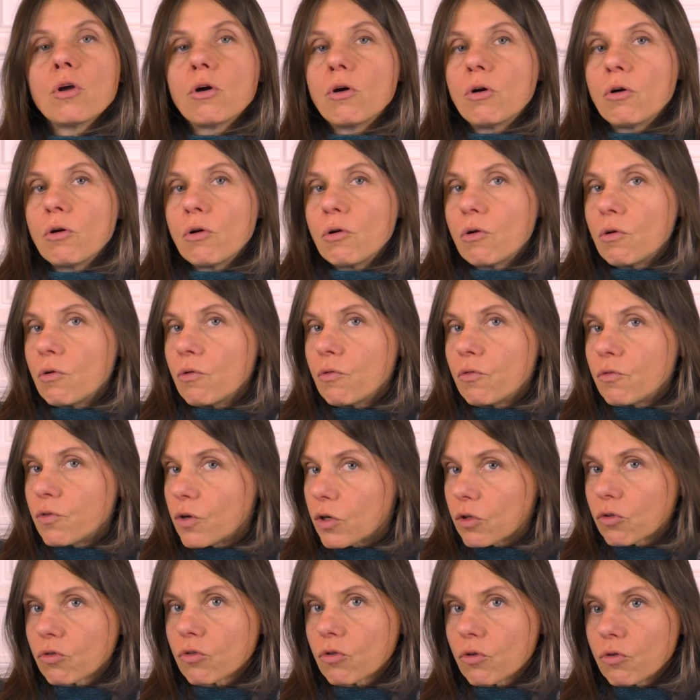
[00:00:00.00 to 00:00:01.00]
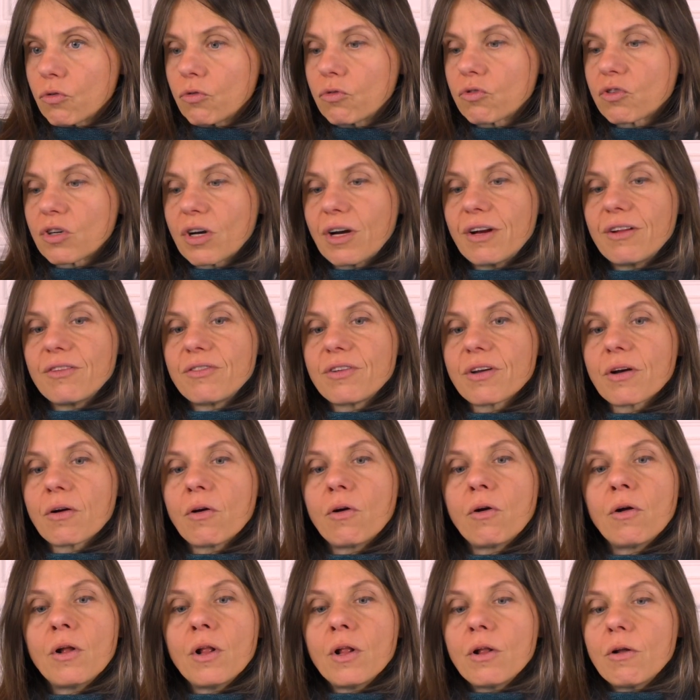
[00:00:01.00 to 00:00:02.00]
votre, j'allais
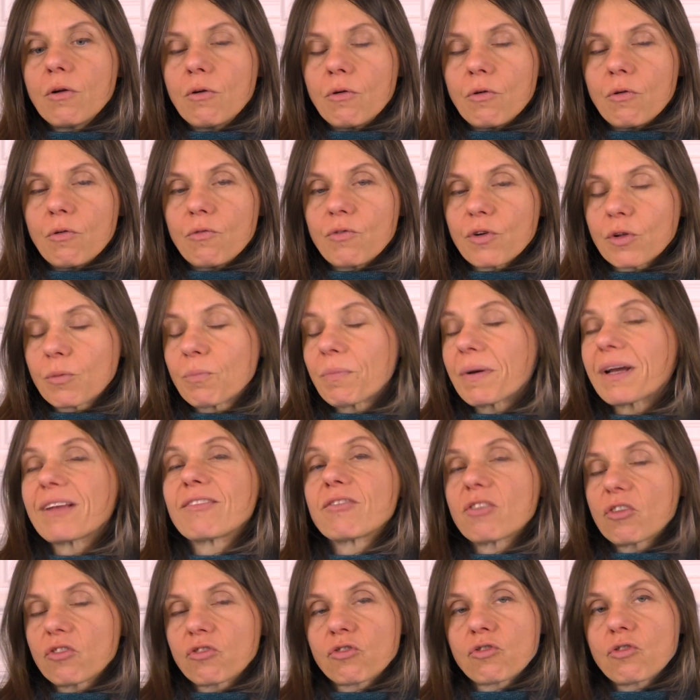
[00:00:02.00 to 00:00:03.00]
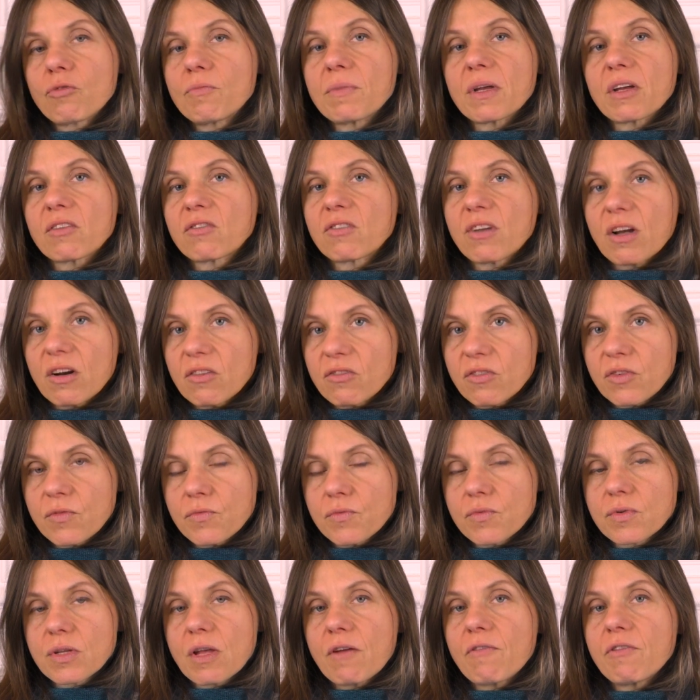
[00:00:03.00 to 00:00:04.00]
dire, votre présence commerciale si
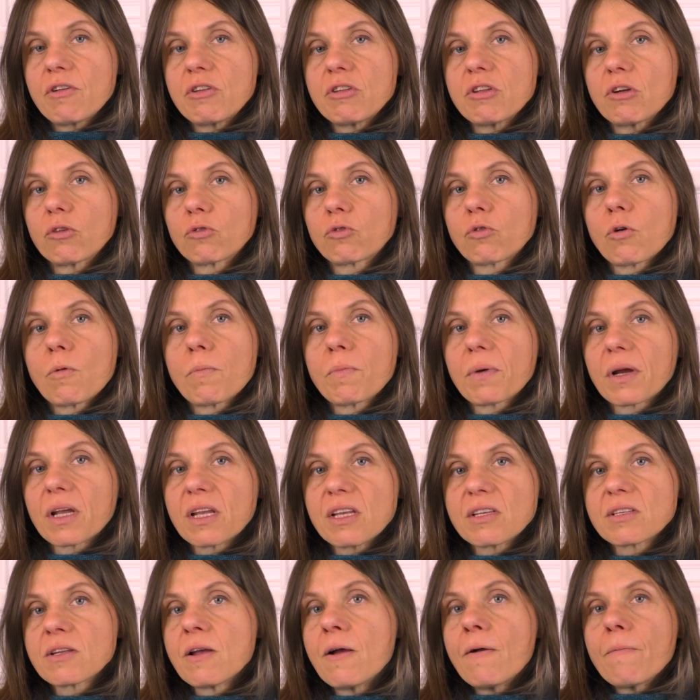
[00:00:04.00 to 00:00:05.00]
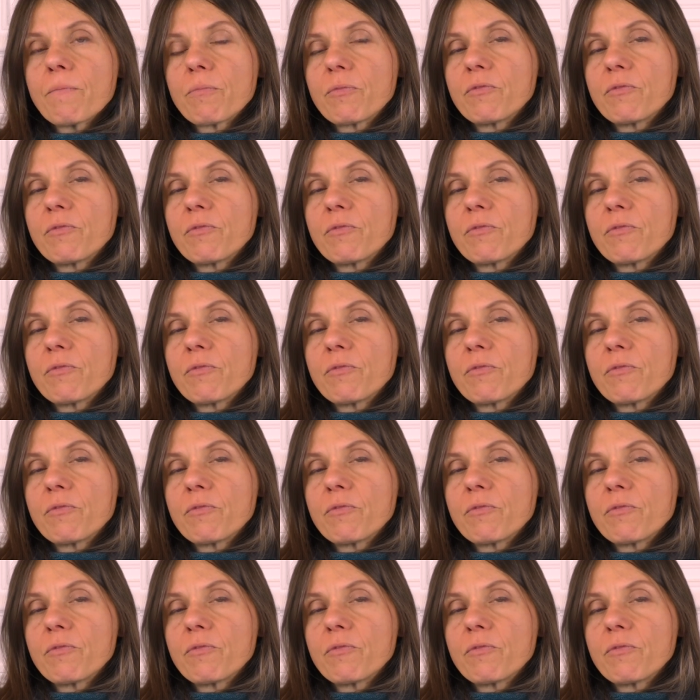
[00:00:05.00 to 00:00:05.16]
vous avez une entreprise,